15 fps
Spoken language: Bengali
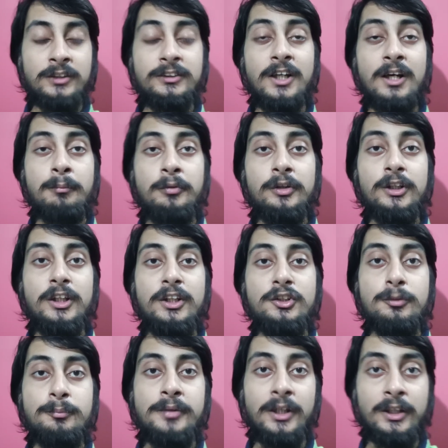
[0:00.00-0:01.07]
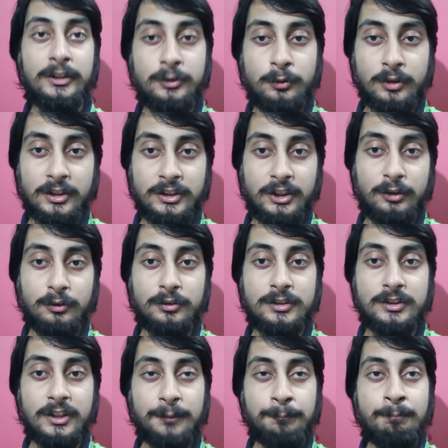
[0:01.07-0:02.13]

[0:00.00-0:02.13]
যার মধ্যে তিনশো বিয়াল্লিশ কোটি ছিল হচ্ছে